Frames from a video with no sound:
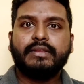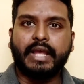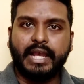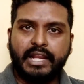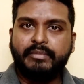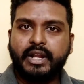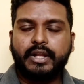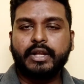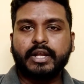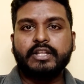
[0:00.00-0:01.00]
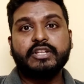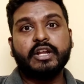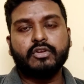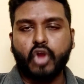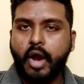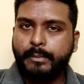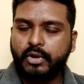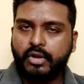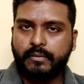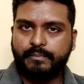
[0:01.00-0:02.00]
ద ఎలిమినేటెడ్ కంటెస్టెంట్
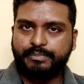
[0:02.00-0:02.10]
టాప్లో